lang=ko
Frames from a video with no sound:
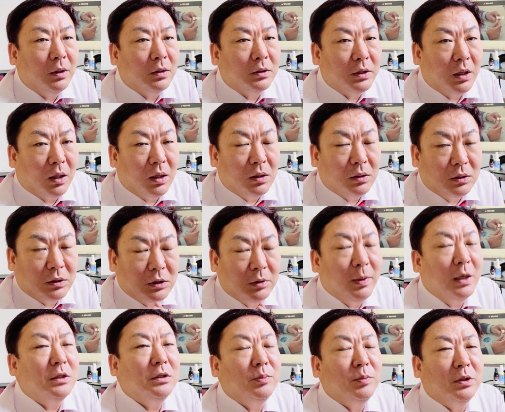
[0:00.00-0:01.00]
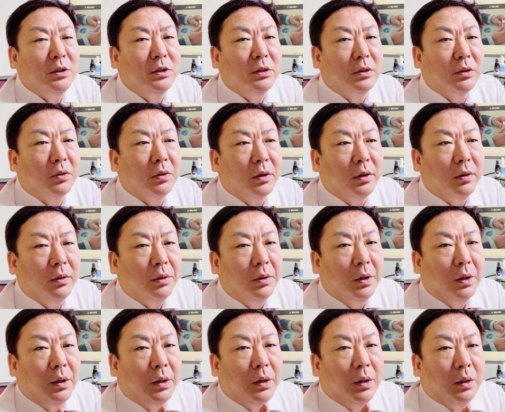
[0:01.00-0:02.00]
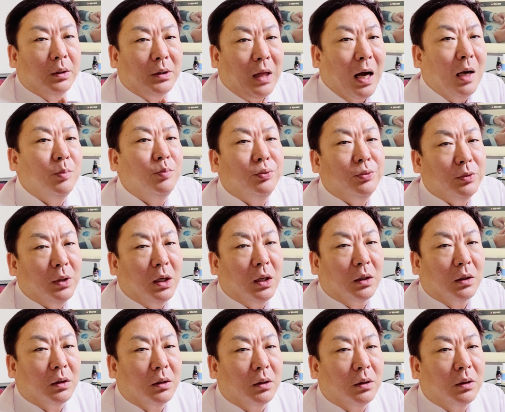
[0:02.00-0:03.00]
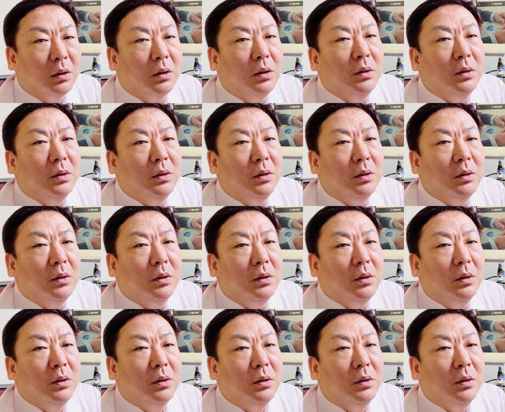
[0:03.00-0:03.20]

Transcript: 제가 그 말씀 드리는 거예요. 당분간